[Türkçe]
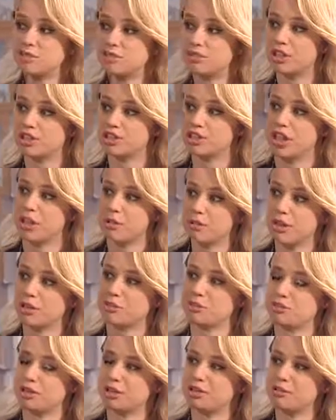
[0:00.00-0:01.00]
süreçte
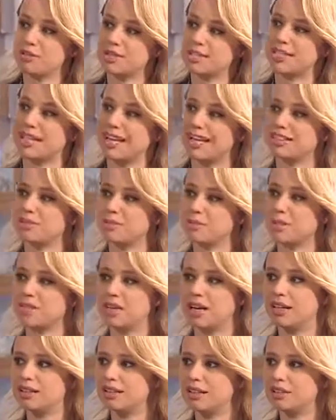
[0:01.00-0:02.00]
hemen soralım. Biz
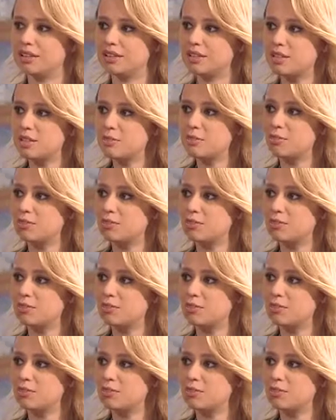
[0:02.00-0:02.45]
geldiğimizde anlattınız.